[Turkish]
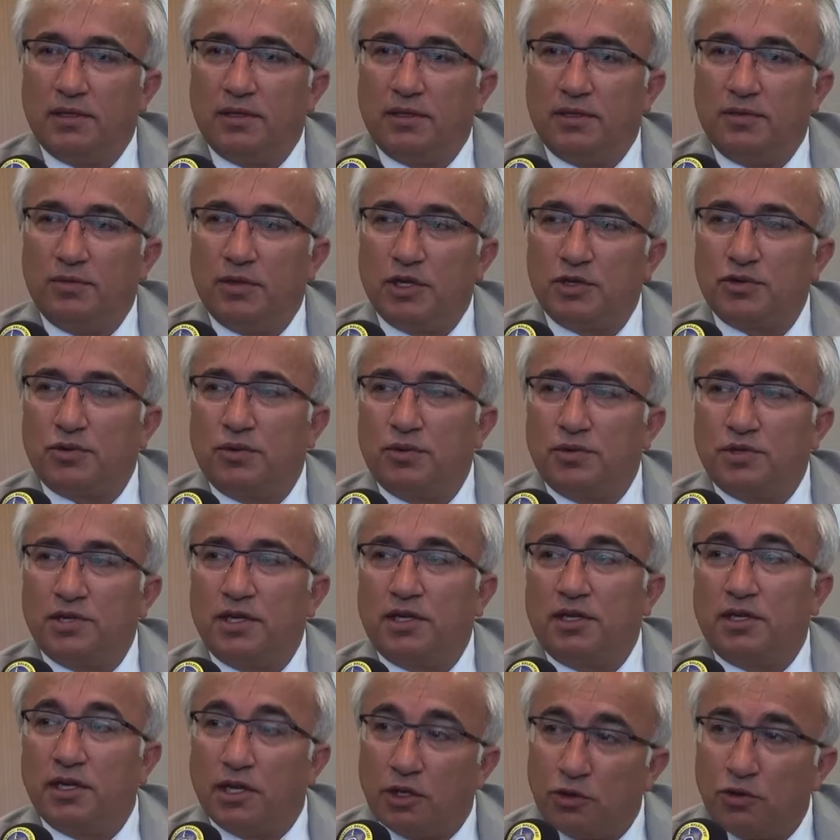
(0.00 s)
e,
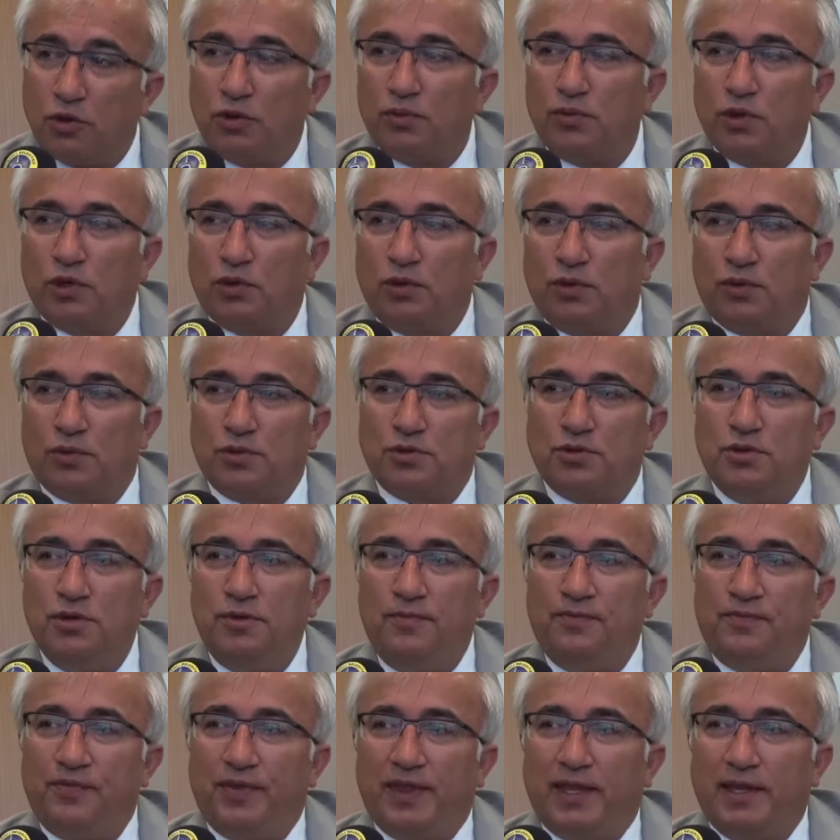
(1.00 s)
meşgulse geri dönme
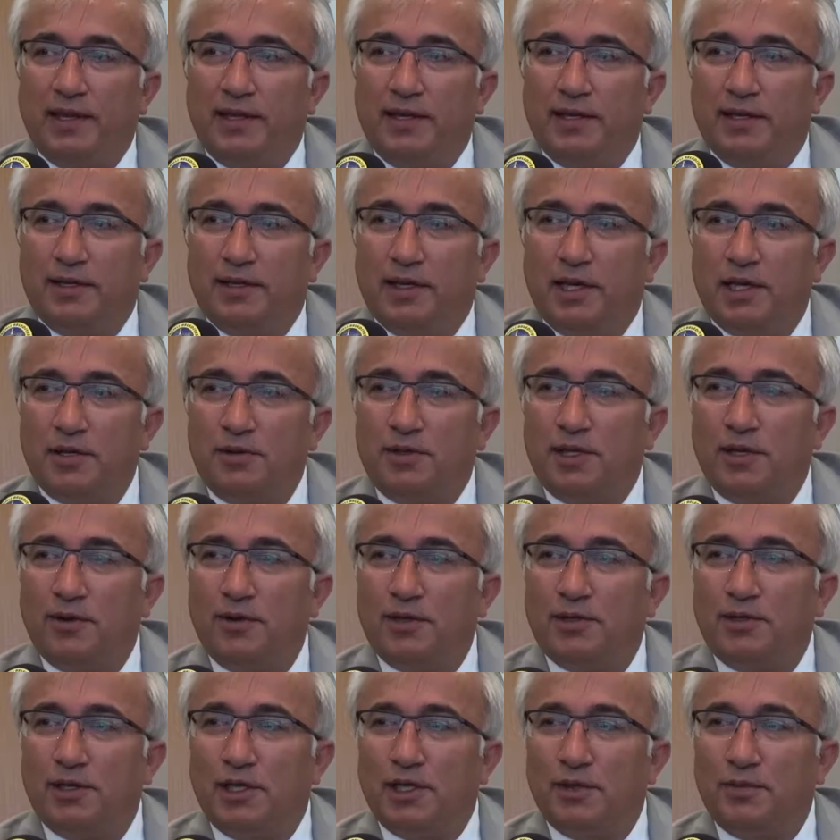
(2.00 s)
konusu her
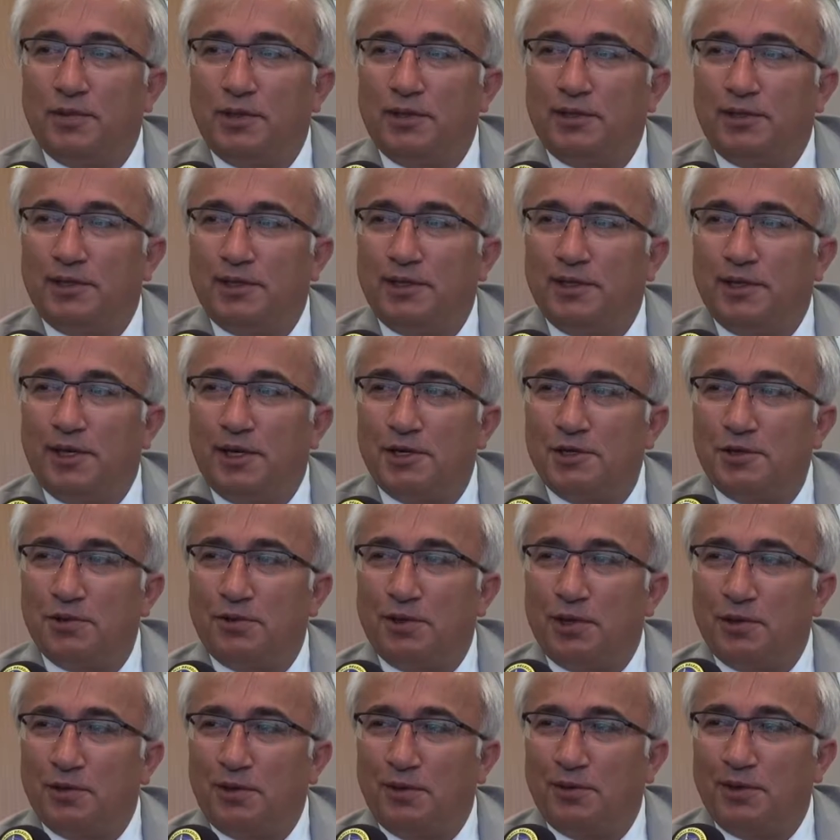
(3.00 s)
devlet adamın e,
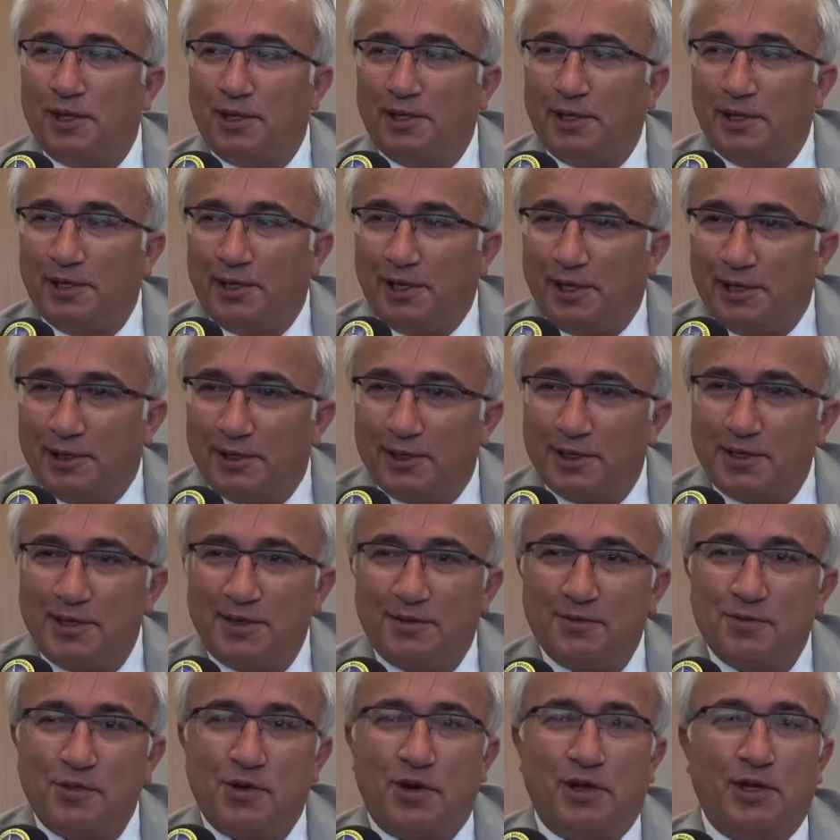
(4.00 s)
harcı olan konulardan
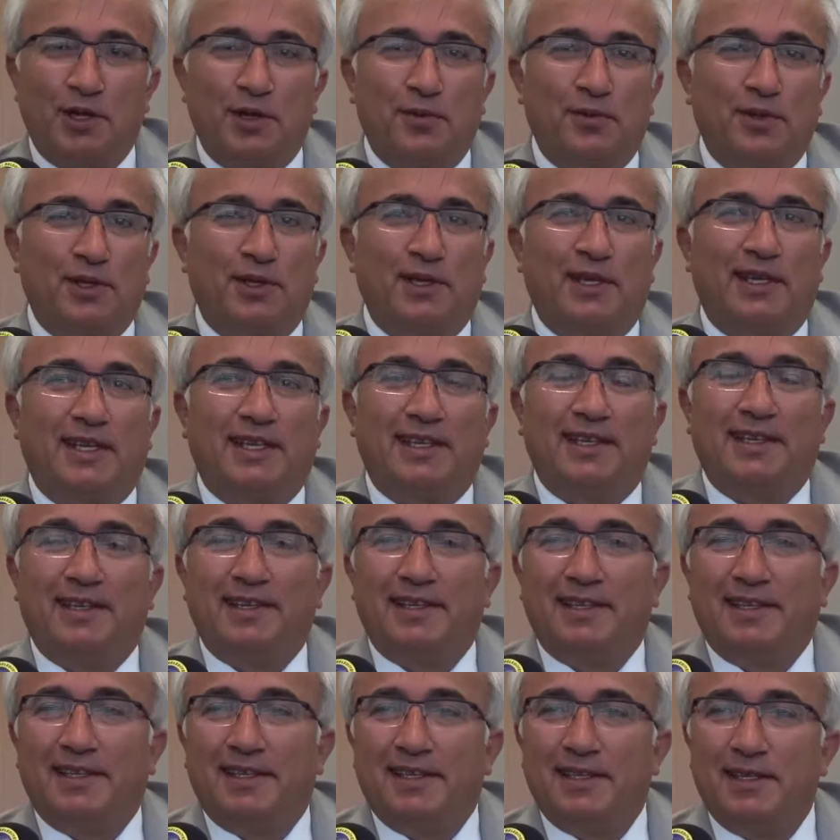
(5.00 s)
değildir. Bu anlamda da
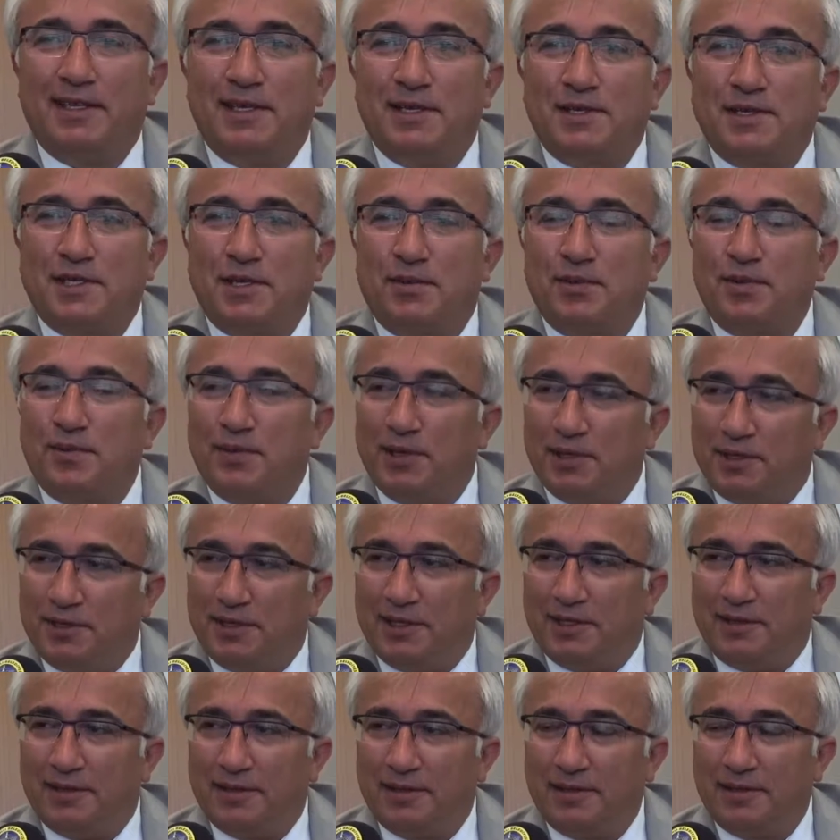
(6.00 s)
e,
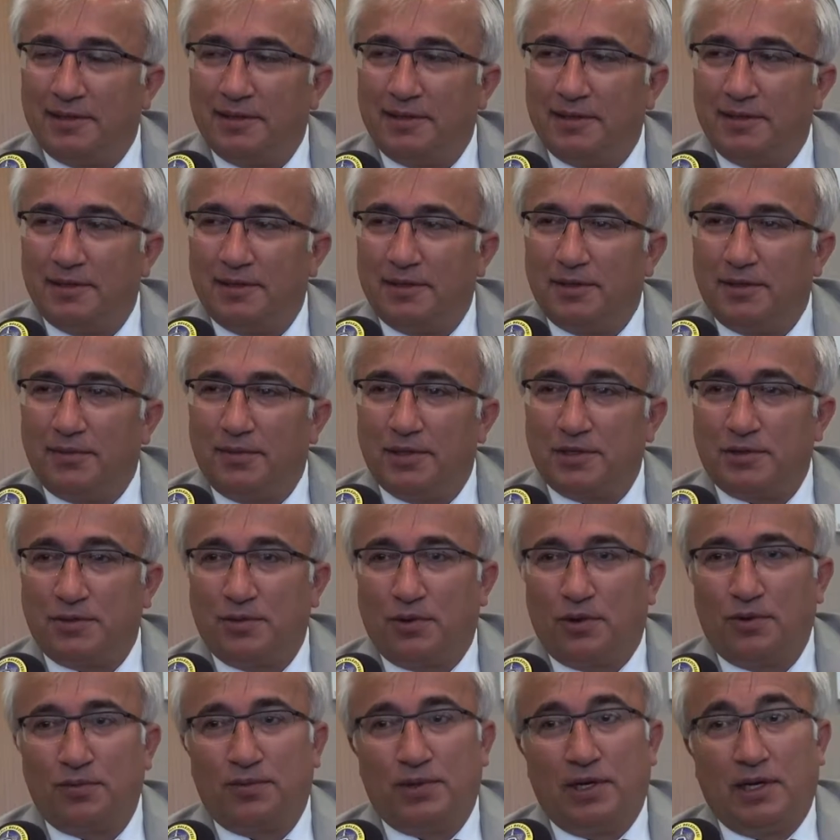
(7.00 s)
samimiyeti e, biz
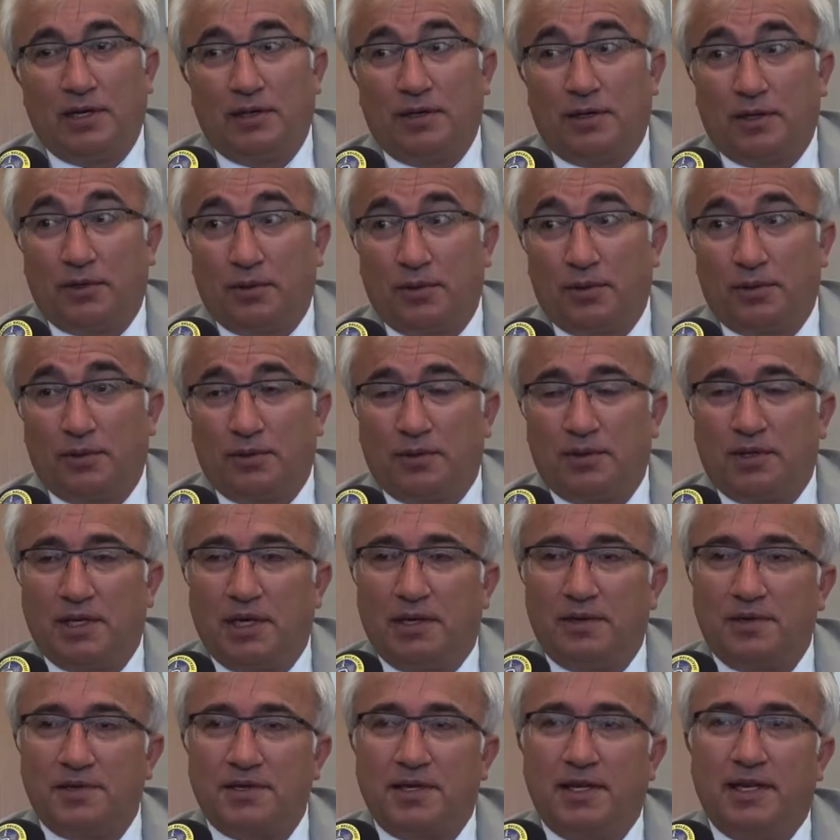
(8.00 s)
ön planda gördük
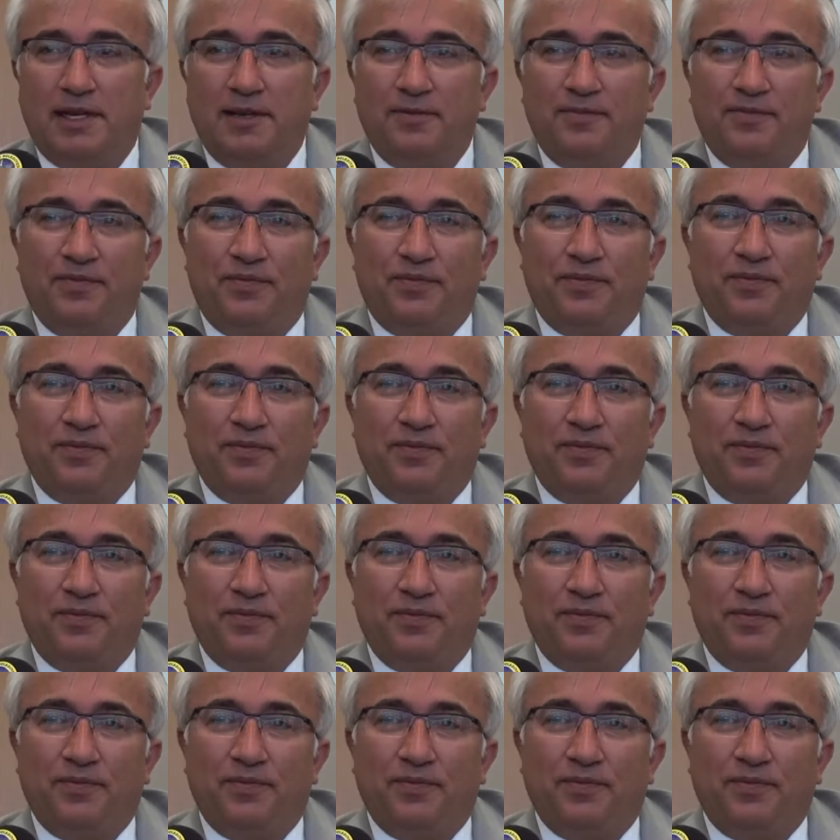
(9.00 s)
kendisiyle.